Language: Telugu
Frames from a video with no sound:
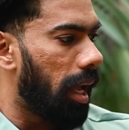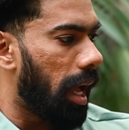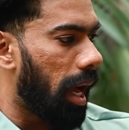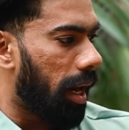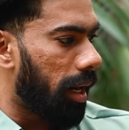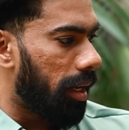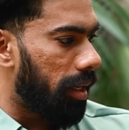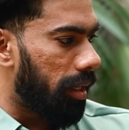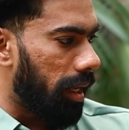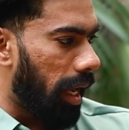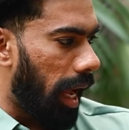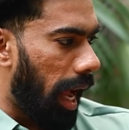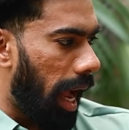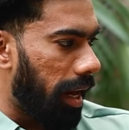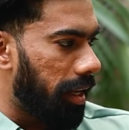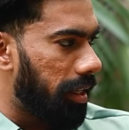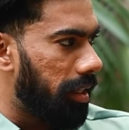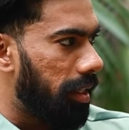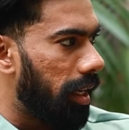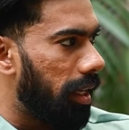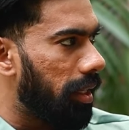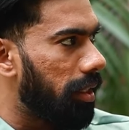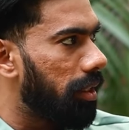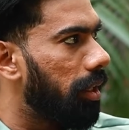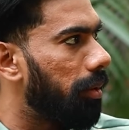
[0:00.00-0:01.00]
అక్కడ యాక్ట్
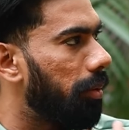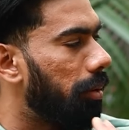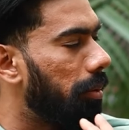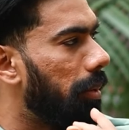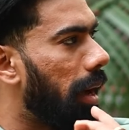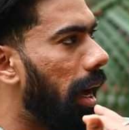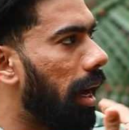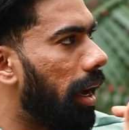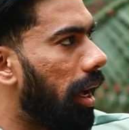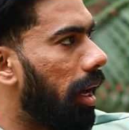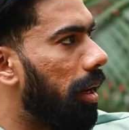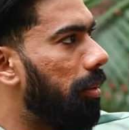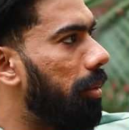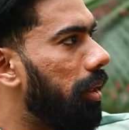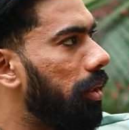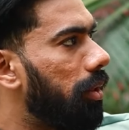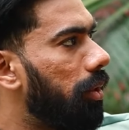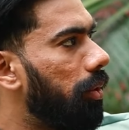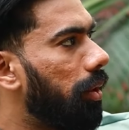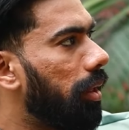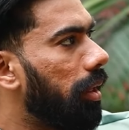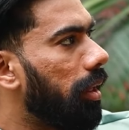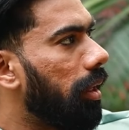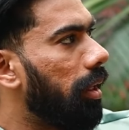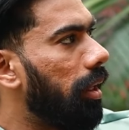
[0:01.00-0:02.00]
చేస్తున్నప్పుడు మాకు
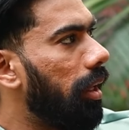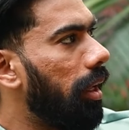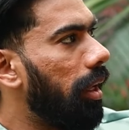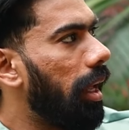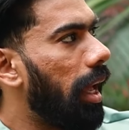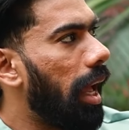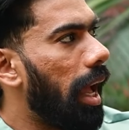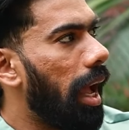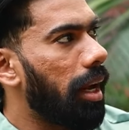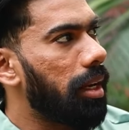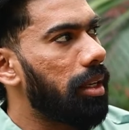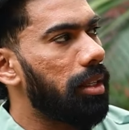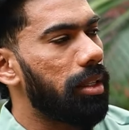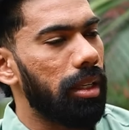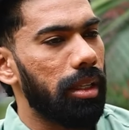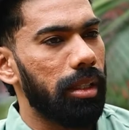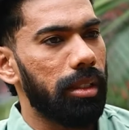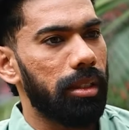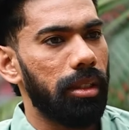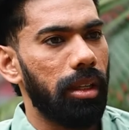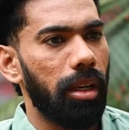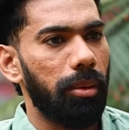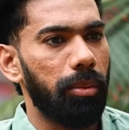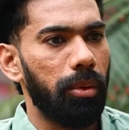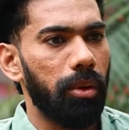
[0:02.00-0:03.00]
కనబడుతుంటుంది కదా యాక్ట్
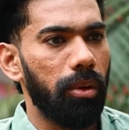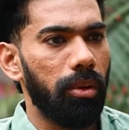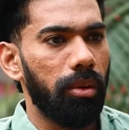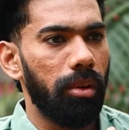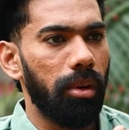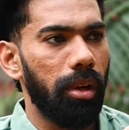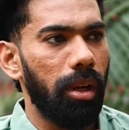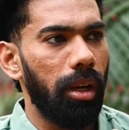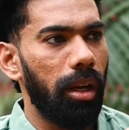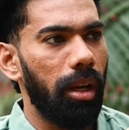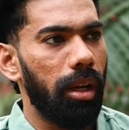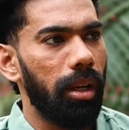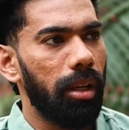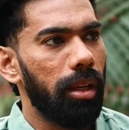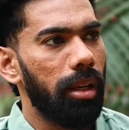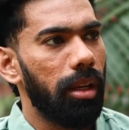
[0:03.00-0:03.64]
చేస్తున్నప్పుడు కూడా